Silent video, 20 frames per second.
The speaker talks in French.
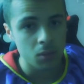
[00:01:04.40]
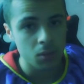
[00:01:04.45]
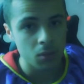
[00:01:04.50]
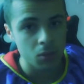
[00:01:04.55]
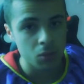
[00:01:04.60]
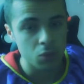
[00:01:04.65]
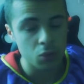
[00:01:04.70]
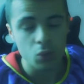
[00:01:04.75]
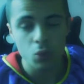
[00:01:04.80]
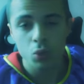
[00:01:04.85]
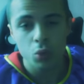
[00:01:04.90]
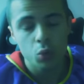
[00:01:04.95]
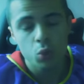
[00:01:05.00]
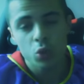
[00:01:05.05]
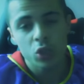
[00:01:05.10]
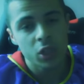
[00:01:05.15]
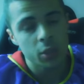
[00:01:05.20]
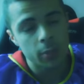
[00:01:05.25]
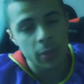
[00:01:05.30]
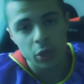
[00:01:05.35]
Sur le coup,
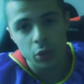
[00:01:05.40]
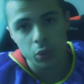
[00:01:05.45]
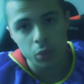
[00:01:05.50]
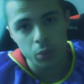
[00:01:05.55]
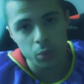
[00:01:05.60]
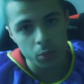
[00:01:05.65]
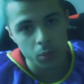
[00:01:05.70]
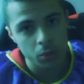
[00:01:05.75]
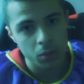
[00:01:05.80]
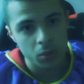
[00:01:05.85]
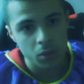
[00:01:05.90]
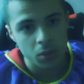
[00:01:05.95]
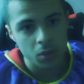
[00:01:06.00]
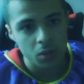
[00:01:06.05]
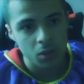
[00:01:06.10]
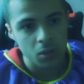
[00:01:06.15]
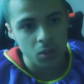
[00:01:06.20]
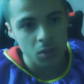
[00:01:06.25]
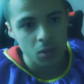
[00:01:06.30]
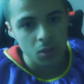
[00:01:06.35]
j'ai pas cru.
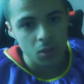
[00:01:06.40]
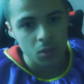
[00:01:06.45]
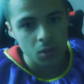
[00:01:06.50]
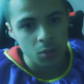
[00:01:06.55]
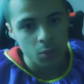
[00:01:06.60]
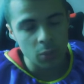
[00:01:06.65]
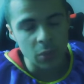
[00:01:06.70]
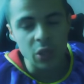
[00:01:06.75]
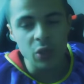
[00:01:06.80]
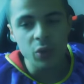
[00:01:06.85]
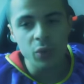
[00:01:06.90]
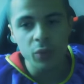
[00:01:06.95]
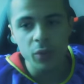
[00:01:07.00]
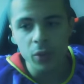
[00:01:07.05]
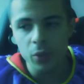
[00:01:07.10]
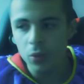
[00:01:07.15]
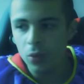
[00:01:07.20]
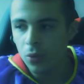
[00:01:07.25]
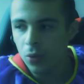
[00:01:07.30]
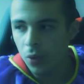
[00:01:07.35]
Mais au fil
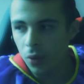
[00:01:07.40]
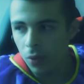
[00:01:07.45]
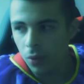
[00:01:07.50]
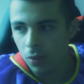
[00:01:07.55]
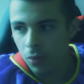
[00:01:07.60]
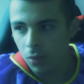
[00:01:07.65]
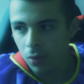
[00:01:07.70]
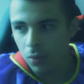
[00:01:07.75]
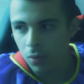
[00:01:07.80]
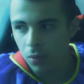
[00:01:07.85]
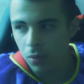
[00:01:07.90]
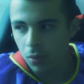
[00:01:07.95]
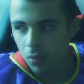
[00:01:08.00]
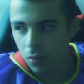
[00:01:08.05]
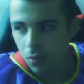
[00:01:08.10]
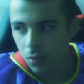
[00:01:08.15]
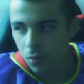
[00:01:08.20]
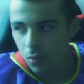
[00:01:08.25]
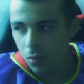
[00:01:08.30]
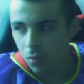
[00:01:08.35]
du temps,
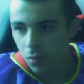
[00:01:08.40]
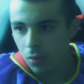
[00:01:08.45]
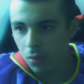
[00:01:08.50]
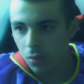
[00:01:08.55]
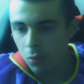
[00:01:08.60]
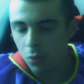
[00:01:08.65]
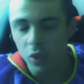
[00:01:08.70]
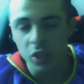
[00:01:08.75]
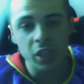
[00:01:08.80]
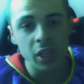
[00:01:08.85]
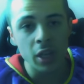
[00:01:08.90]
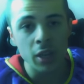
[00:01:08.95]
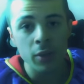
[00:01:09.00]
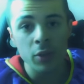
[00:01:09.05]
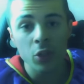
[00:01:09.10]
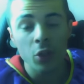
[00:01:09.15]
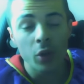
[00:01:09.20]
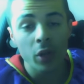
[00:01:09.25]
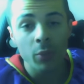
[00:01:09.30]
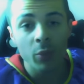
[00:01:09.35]
moi qui
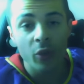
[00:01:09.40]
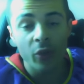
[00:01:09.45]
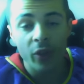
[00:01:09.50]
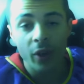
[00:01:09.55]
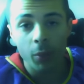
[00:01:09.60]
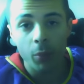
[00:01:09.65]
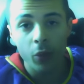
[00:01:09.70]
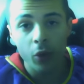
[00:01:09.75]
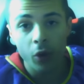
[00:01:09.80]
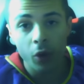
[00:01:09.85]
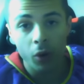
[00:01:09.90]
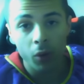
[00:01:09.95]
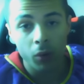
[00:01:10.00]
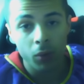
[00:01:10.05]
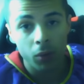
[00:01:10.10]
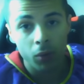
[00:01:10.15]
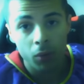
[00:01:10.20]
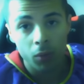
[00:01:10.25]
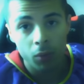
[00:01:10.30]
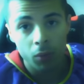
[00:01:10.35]
adorais me faire peur,
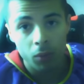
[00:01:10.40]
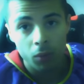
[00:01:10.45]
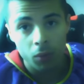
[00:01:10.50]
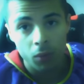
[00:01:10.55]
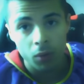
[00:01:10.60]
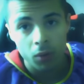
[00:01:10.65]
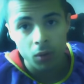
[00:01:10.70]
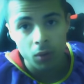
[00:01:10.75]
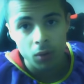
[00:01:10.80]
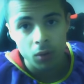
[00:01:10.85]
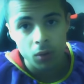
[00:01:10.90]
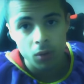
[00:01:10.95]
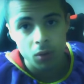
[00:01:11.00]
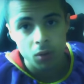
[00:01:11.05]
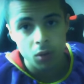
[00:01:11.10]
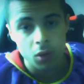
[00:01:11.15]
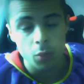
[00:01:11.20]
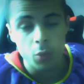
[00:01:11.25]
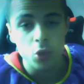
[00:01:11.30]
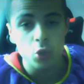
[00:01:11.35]

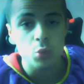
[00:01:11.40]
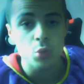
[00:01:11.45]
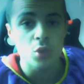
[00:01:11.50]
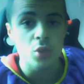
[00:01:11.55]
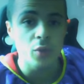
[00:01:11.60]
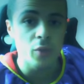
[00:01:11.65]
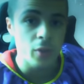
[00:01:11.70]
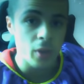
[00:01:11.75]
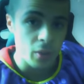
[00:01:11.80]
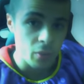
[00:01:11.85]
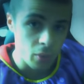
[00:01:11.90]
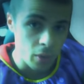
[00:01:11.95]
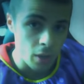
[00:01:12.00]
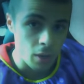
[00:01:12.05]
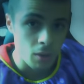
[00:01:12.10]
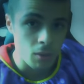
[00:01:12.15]
eh ben je me suis fait avoir.